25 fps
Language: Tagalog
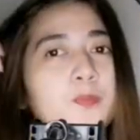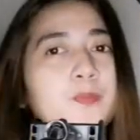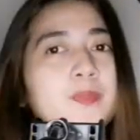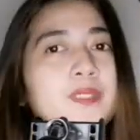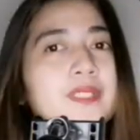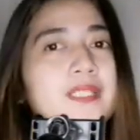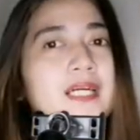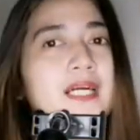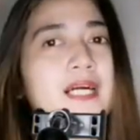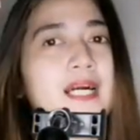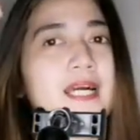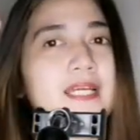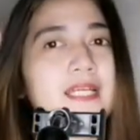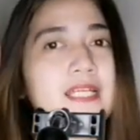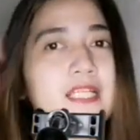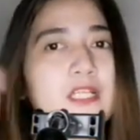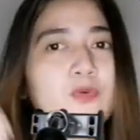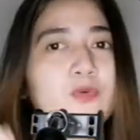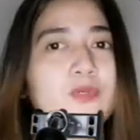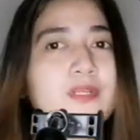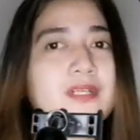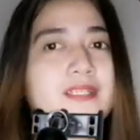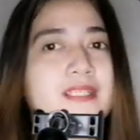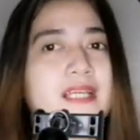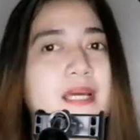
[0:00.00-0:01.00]

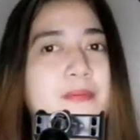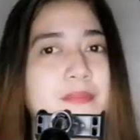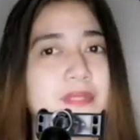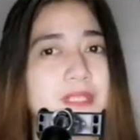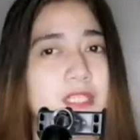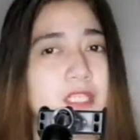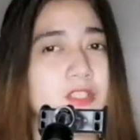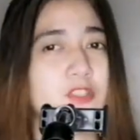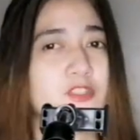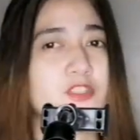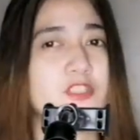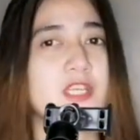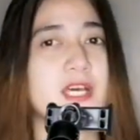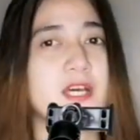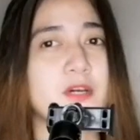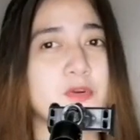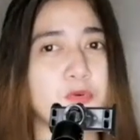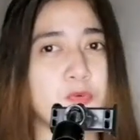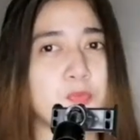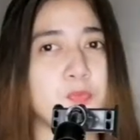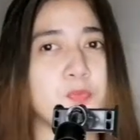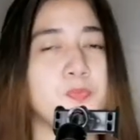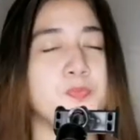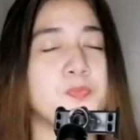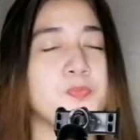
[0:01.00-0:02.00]
pinakailaw lang namin dito sa
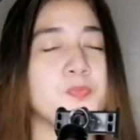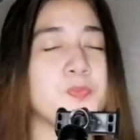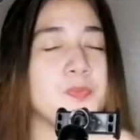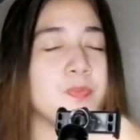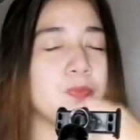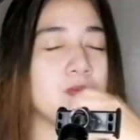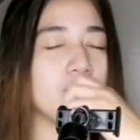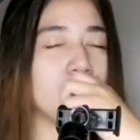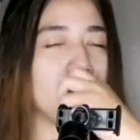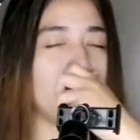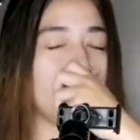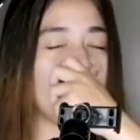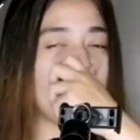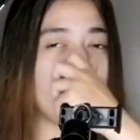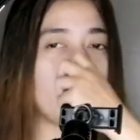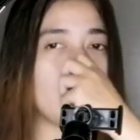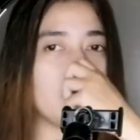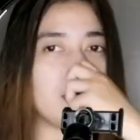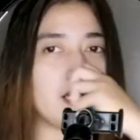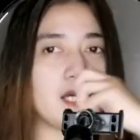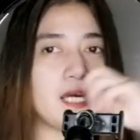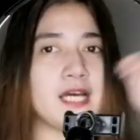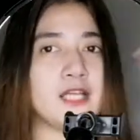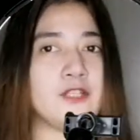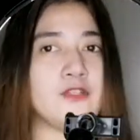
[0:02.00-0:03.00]
room or
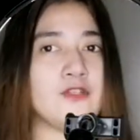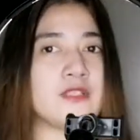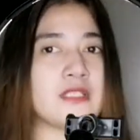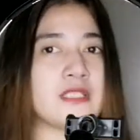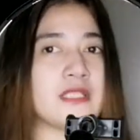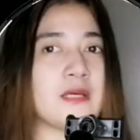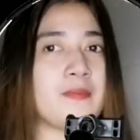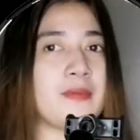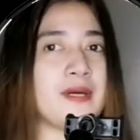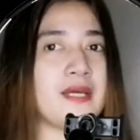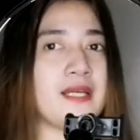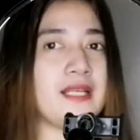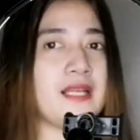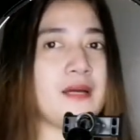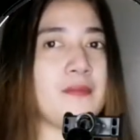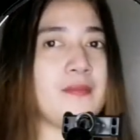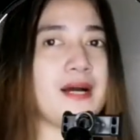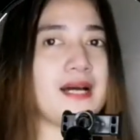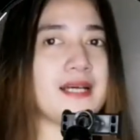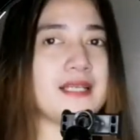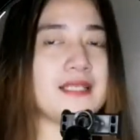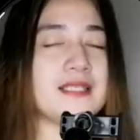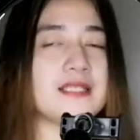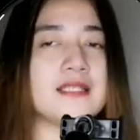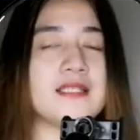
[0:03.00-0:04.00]
kaya dun sa may
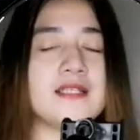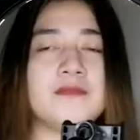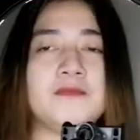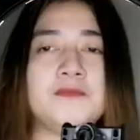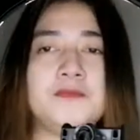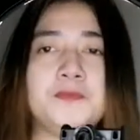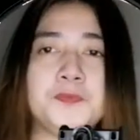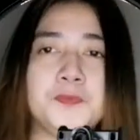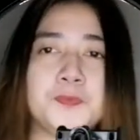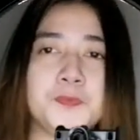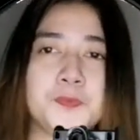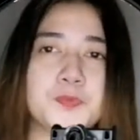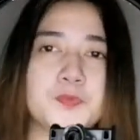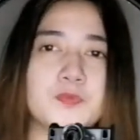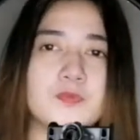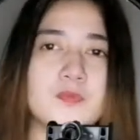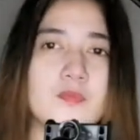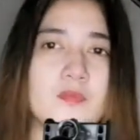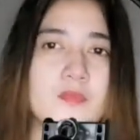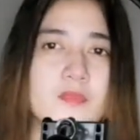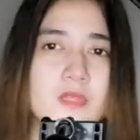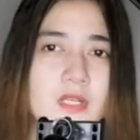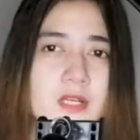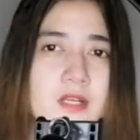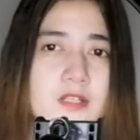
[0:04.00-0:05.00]
labas.
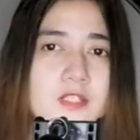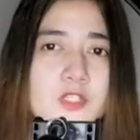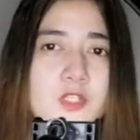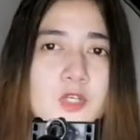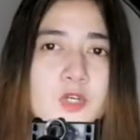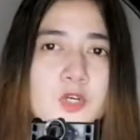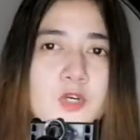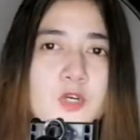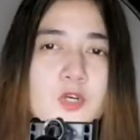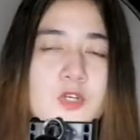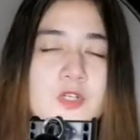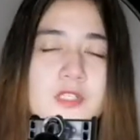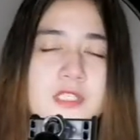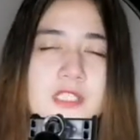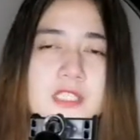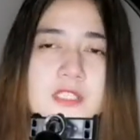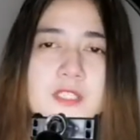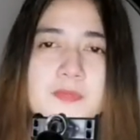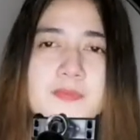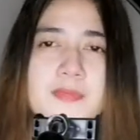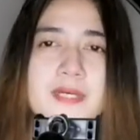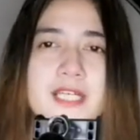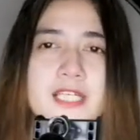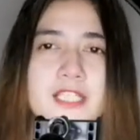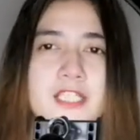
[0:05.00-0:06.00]
So,
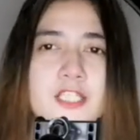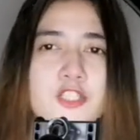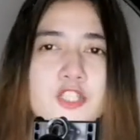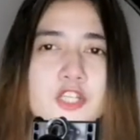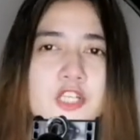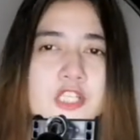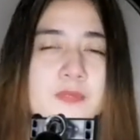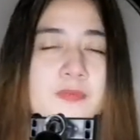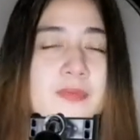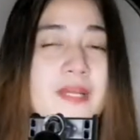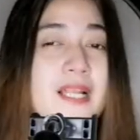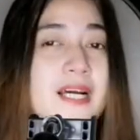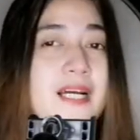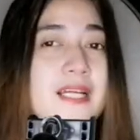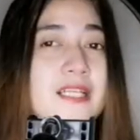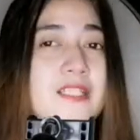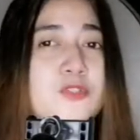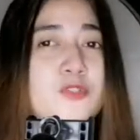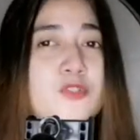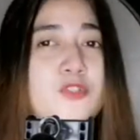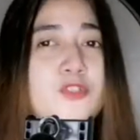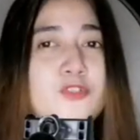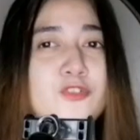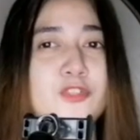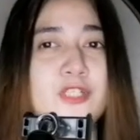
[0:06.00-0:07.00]
since may ganito is
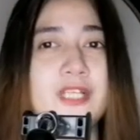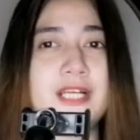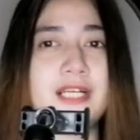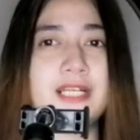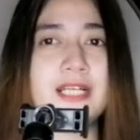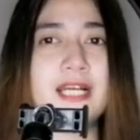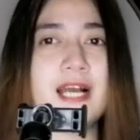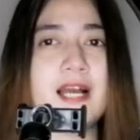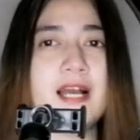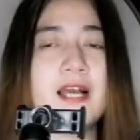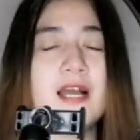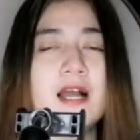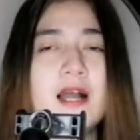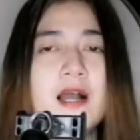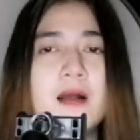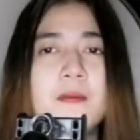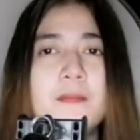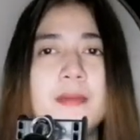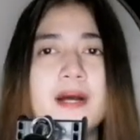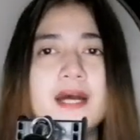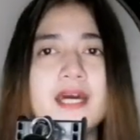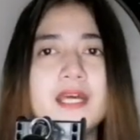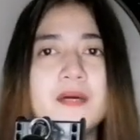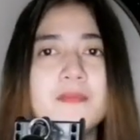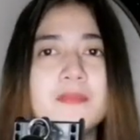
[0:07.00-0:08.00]
malaking tulong talaga
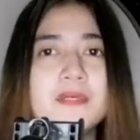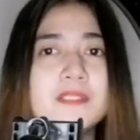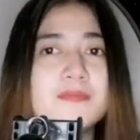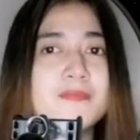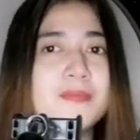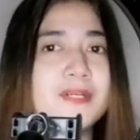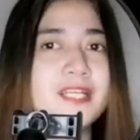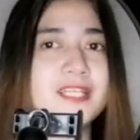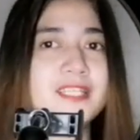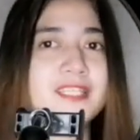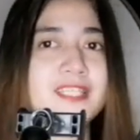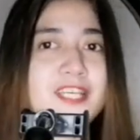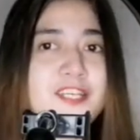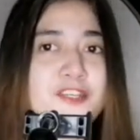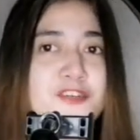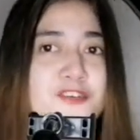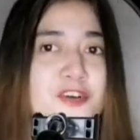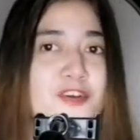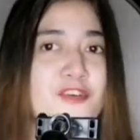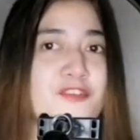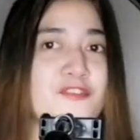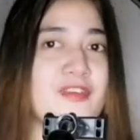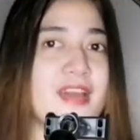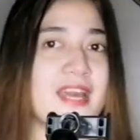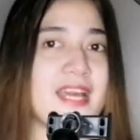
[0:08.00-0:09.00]
para mas maganda
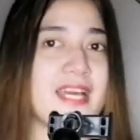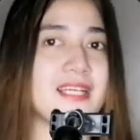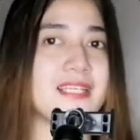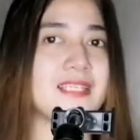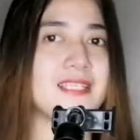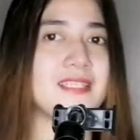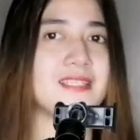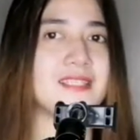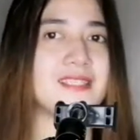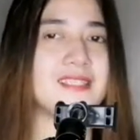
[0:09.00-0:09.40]
yung effect